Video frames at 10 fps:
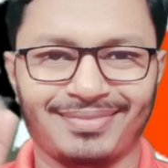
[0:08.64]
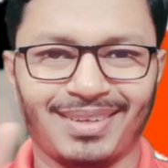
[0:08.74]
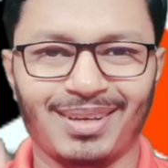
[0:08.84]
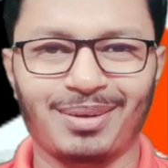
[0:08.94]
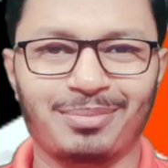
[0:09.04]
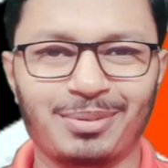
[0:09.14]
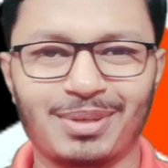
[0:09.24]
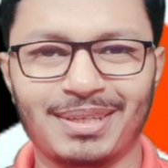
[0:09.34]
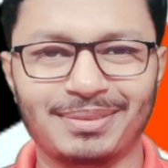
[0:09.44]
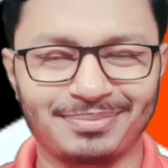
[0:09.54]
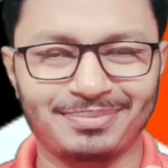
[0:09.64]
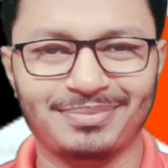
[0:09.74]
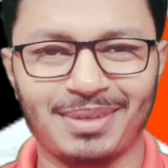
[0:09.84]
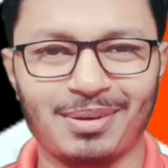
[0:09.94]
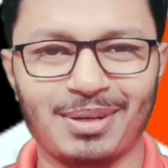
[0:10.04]
হ্যালো এভরিওয়ান
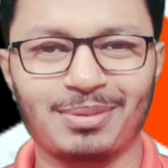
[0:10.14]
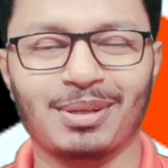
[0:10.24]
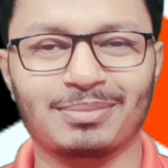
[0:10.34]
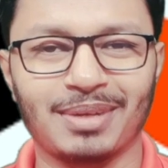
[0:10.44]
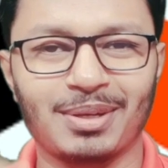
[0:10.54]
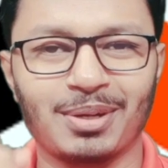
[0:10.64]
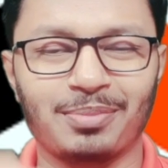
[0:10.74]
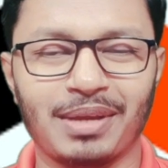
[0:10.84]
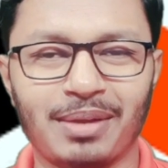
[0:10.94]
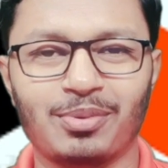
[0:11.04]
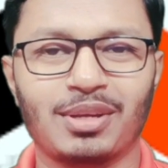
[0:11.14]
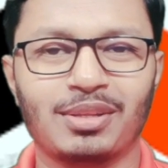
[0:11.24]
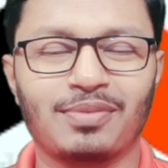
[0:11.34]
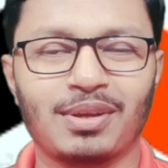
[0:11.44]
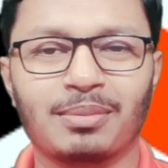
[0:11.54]
হাউ আর ইউ অল আই হোপ এভরিওয়ান
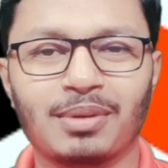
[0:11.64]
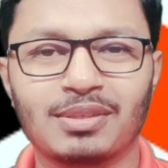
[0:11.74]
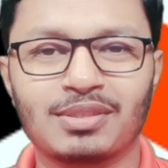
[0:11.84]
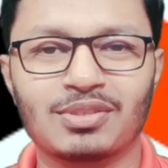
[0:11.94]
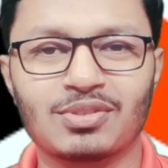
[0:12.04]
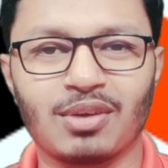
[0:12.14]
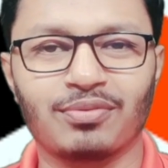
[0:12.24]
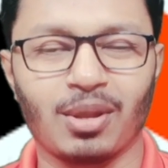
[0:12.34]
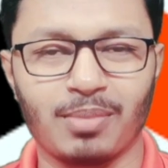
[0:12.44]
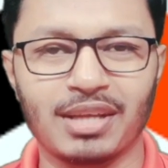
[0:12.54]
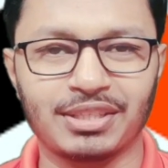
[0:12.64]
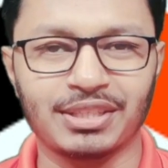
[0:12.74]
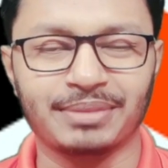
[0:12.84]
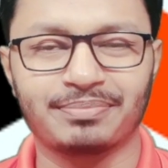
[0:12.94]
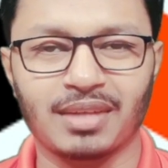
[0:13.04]
ইজ ফাইন দ্য ব্লেসিংস অফ অলমাইটি